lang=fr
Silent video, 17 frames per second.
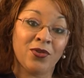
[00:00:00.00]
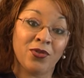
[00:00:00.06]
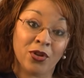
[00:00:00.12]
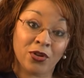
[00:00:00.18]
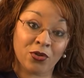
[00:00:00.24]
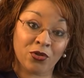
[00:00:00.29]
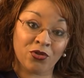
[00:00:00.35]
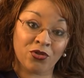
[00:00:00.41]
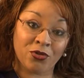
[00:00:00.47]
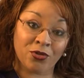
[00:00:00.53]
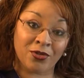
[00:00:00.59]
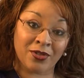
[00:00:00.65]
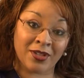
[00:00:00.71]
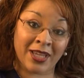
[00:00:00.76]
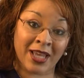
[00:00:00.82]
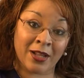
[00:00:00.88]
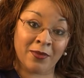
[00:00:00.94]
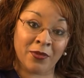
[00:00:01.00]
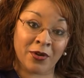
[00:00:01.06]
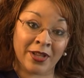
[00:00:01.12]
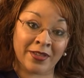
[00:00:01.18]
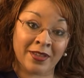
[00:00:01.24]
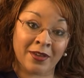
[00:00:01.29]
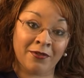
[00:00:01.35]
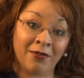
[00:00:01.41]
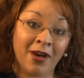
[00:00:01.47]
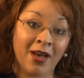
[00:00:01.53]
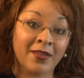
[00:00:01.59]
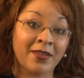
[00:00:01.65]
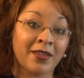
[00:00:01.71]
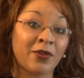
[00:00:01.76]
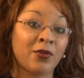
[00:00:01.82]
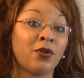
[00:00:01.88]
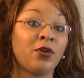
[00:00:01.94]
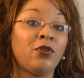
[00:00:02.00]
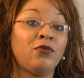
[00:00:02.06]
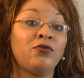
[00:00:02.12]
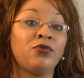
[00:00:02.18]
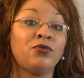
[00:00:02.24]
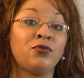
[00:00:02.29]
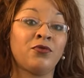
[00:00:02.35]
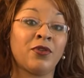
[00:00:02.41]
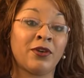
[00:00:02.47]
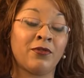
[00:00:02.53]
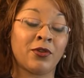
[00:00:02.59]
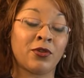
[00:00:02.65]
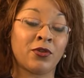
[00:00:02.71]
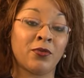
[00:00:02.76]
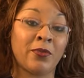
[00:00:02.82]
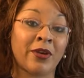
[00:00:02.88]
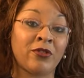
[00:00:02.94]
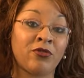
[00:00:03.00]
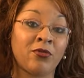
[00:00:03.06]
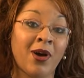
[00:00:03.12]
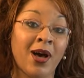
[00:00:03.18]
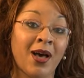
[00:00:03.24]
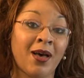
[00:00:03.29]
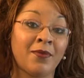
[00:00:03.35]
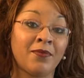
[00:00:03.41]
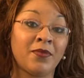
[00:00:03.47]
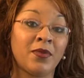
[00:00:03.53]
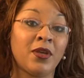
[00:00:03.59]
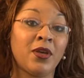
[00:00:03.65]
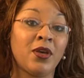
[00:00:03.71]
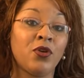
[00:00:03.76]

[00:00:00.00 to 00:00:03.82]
Une autre chose également à savoir, c'est que quand vous ouvrez votre mâchoire,